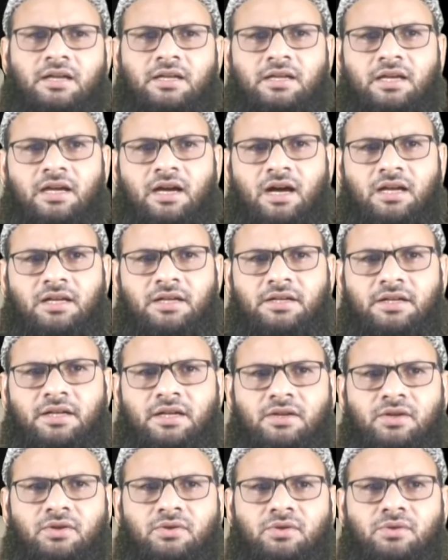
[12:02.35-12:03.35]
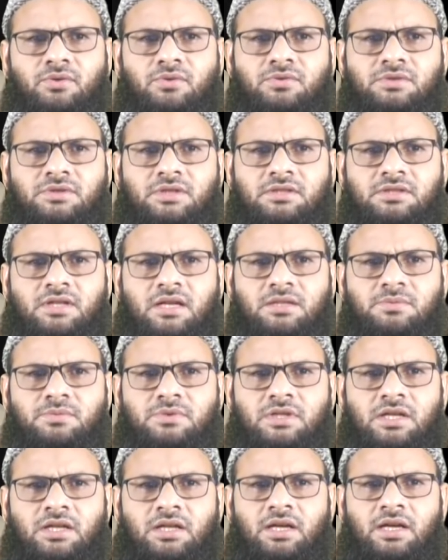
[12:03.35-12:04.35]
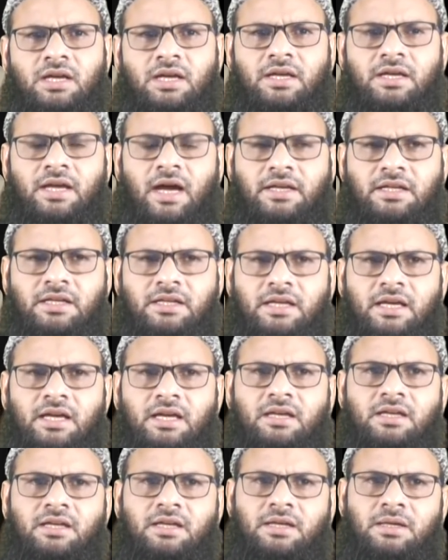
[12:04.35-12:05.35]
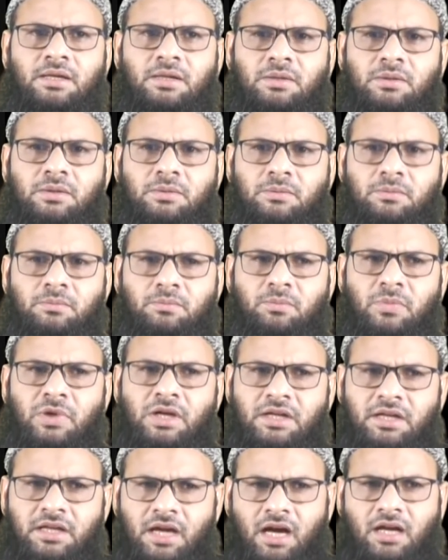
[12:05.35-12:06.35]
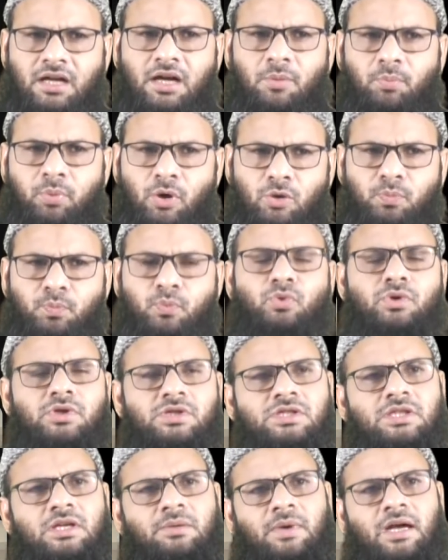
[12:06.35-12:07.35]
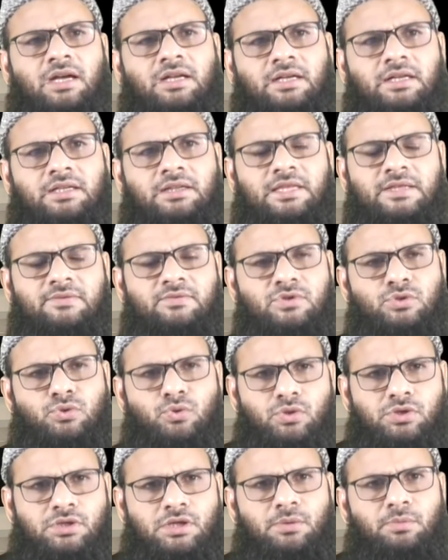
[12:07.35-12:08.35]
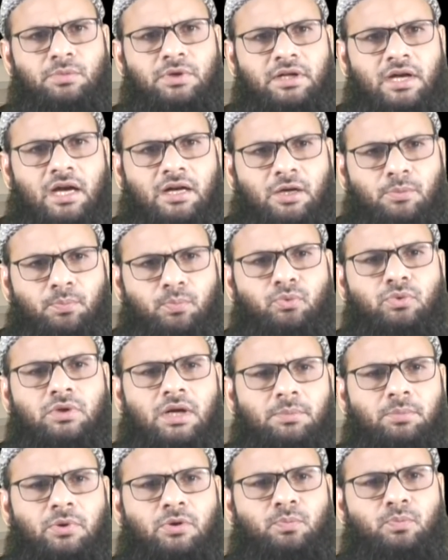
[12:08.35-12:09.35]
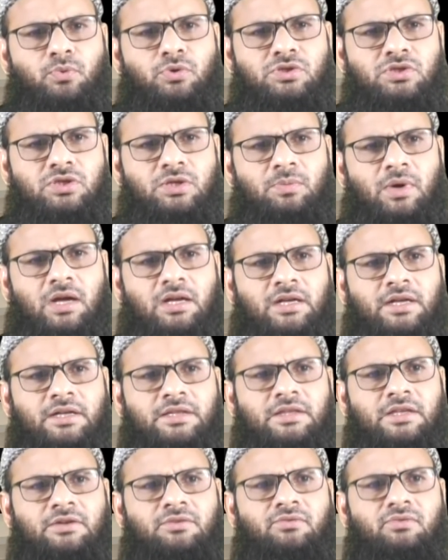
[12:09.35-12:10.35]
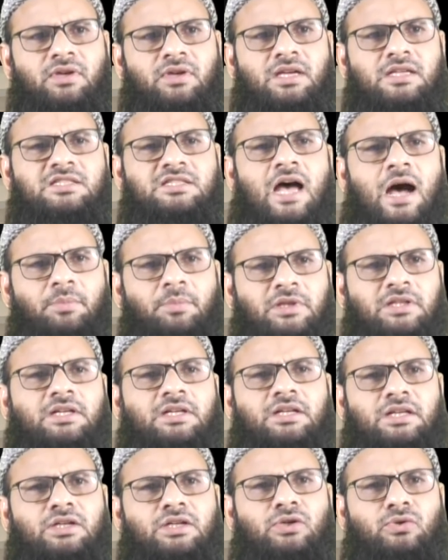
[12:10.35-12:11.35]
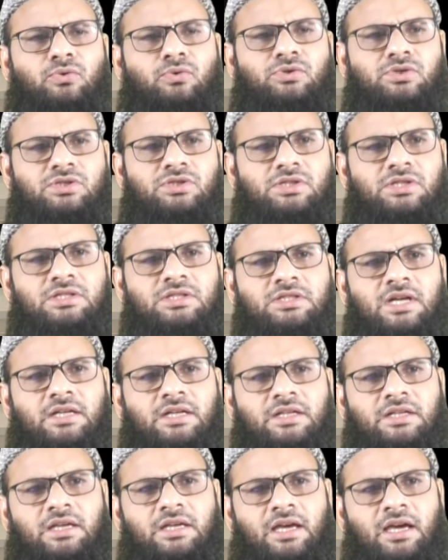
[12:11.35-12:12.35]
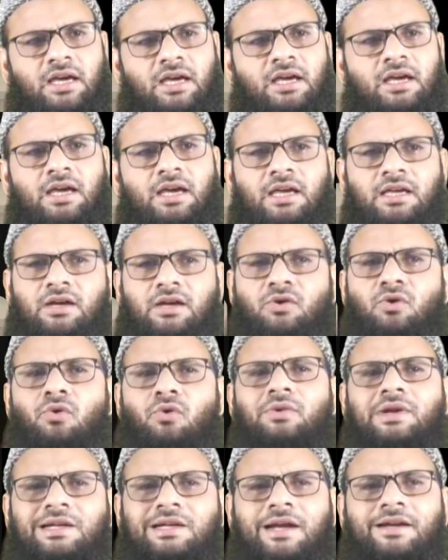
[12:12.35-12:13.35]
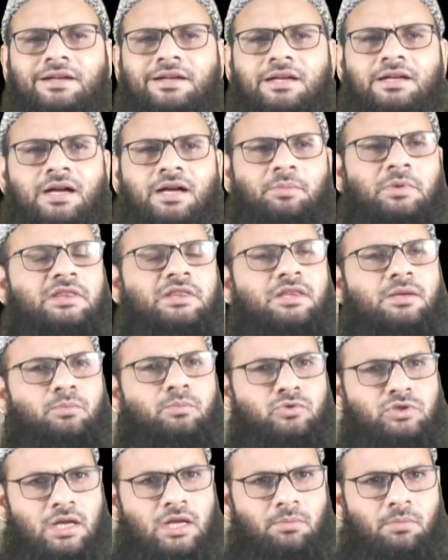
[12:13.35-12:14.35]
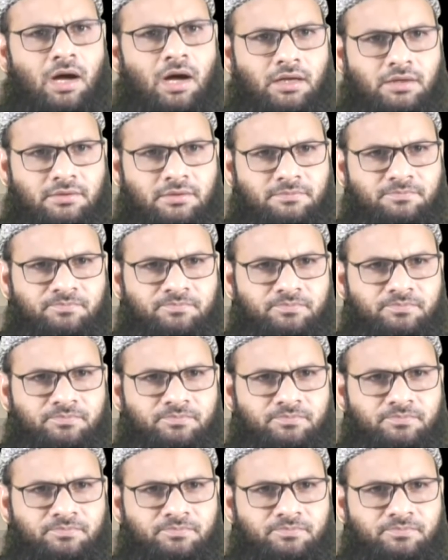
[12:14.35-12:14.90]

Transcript: रही है ऑल इंडिया रेडियो न्यूज़ की जानब से यानी कि मीडिया का भरपूर इस्तेमाल करते हुए सोशल मीडिया का पूरा भरपूर इस्तेमाल करते हुए यह साबित करने की कोशिश की जा रही है कि कोविड नाइन्टीन का मतलब मुसलमान